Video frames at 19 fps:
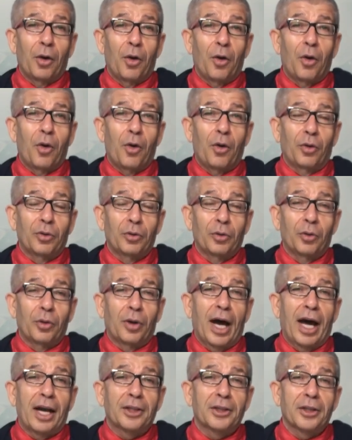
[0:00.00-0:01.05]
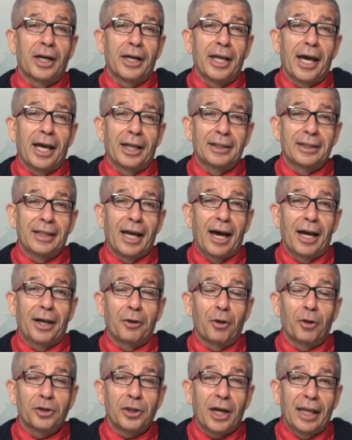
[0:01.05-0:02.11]
onu karşılayan
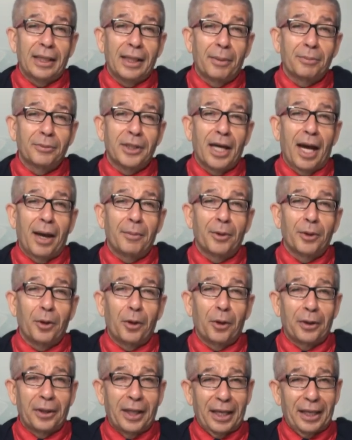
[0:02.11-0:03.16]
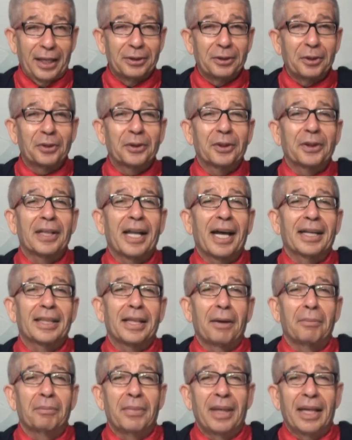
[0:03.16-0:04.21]
Tarih Kadem Camii'nin önündeki
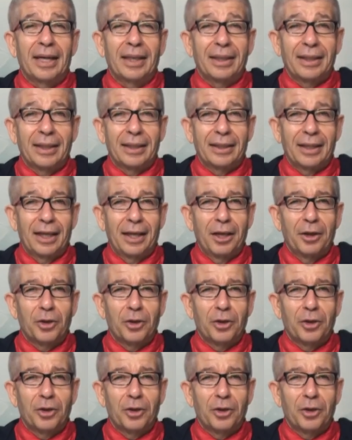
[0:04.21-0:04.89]
çocuklardan biridir.